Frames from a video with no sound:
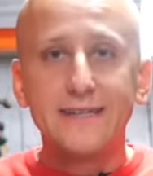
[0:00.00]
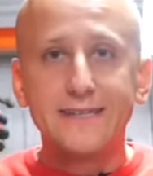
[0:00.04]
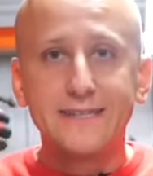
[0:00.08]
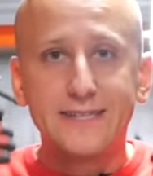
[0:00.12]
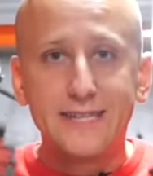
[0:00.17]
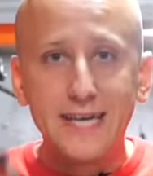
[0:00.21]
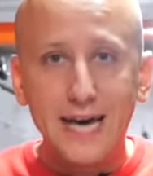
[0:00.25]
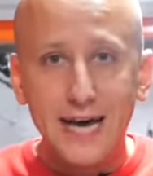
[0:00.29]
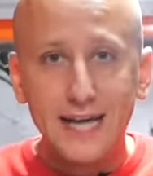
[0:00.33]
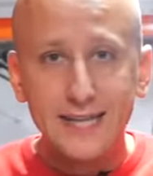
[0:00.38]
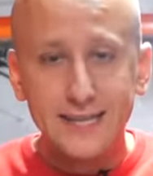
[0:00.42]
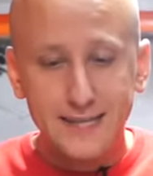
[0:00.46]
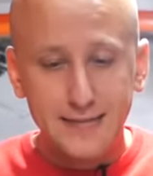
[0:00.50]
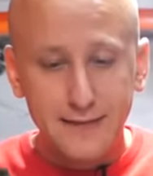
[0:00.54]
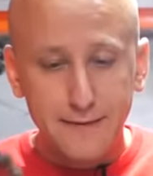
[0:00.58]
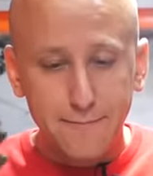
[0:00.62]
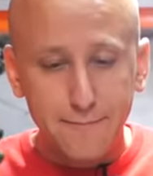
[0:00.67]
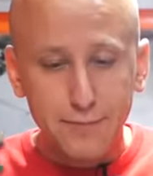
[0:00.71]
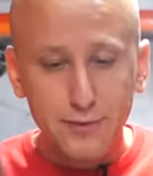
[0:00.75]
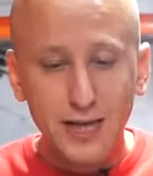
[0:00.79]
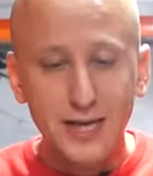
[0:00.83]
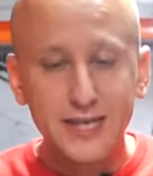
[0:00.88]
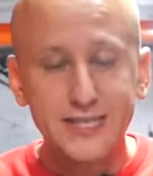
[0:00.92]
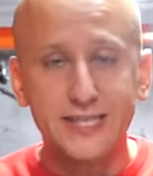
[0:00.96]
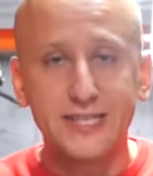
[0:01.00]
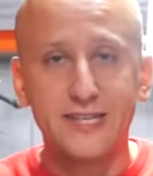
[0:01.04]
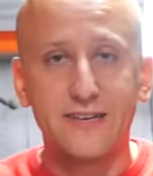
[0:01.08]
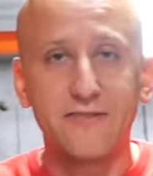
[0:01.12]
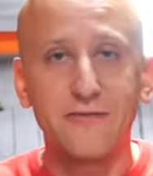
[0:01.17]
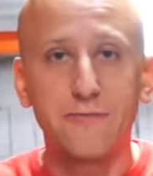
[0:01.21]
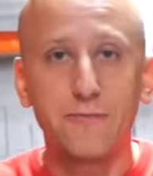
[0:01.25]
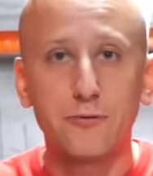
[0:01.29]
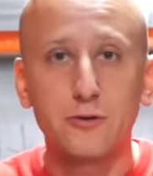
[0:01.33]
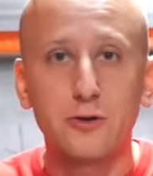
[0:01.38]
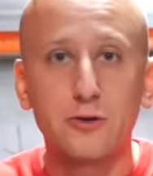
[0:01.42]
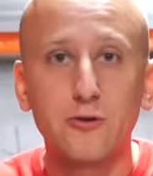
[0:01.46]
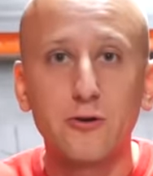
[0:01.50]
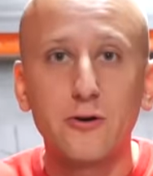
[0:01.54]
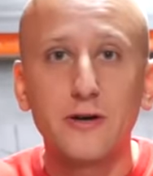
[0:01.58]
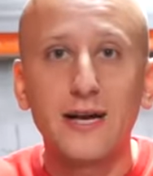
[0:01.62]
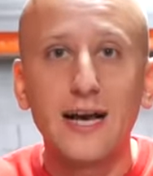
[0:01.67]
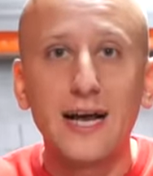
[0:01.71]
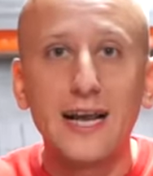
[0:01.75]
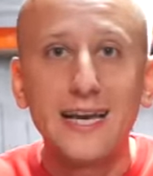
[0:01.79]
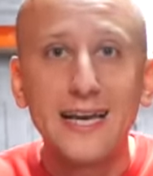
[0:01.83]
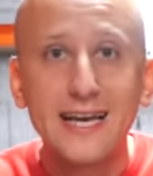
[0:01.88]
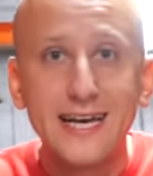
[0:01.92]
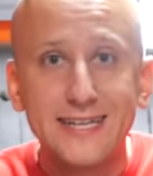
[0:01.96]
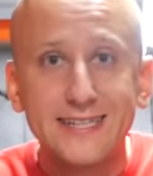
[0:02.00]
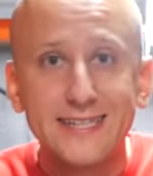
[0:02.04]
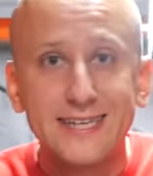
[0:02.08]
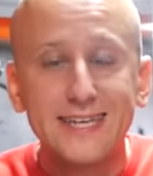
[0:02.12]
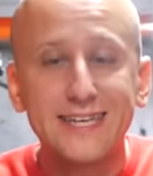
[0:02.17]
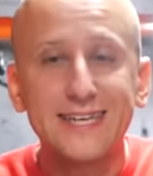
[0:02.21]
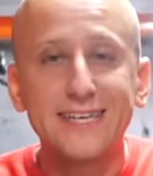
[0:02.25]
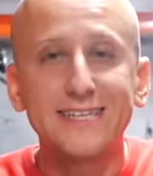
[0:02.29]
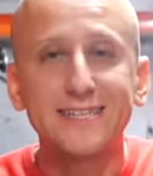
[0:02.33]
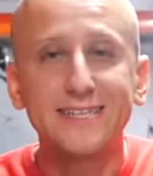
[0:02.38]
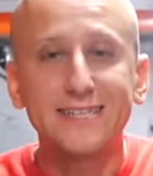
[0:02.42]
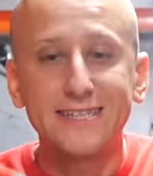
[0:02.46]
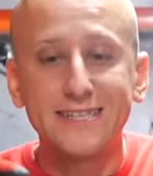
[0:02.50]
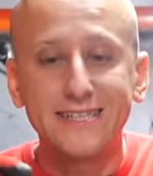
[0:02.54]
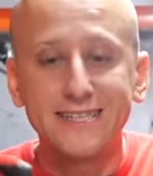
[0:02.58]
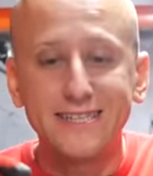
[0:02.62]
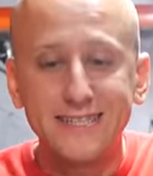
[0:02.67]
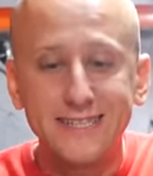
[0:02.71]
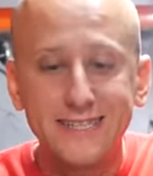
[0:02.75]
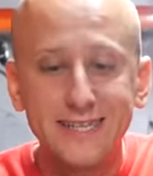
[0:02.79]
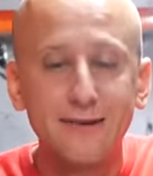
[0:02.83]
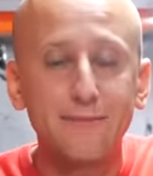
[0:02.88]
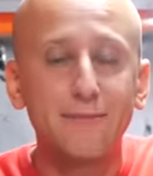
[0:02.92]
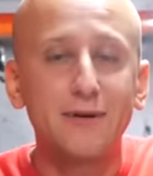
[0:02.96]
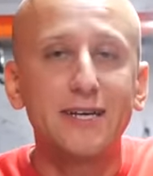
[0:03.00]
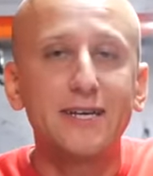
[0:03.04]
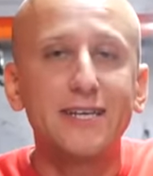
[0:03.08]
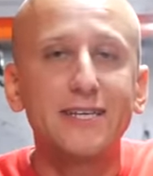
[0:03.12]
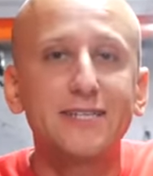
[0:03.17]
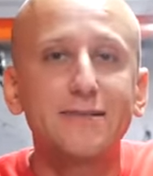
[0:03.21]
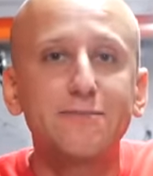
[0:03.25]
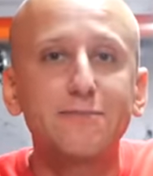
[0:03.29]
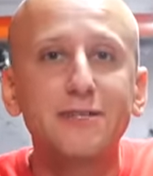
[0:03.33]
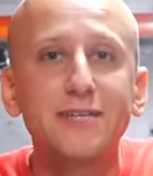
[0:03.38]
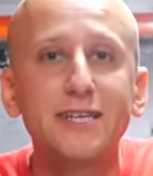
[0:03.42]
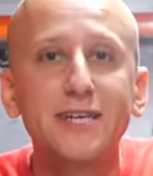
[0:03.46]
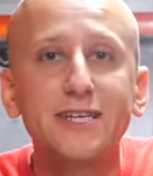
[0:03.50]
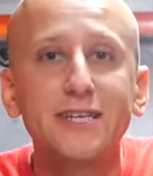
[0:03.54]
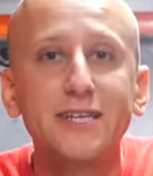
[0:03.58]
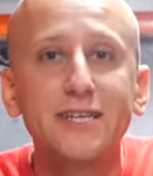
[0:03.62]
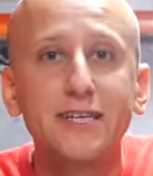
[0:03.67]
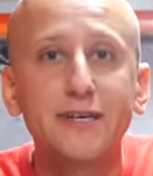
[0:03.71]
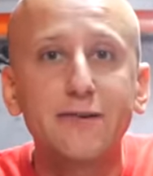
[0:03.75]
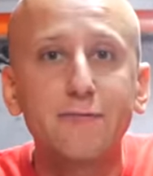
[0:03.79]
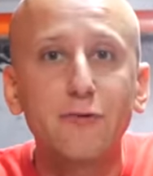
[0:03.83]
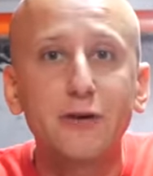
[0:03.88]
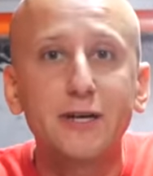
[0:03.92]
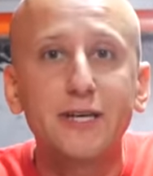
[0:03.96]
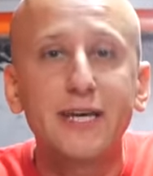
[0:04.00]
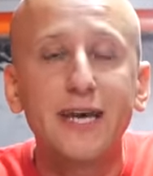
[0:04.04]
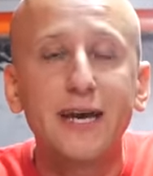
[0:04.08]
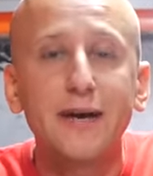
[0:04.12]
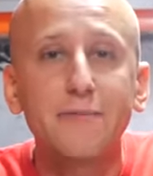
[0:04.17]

Данный пластиковый впускной коллектор из системы изменения его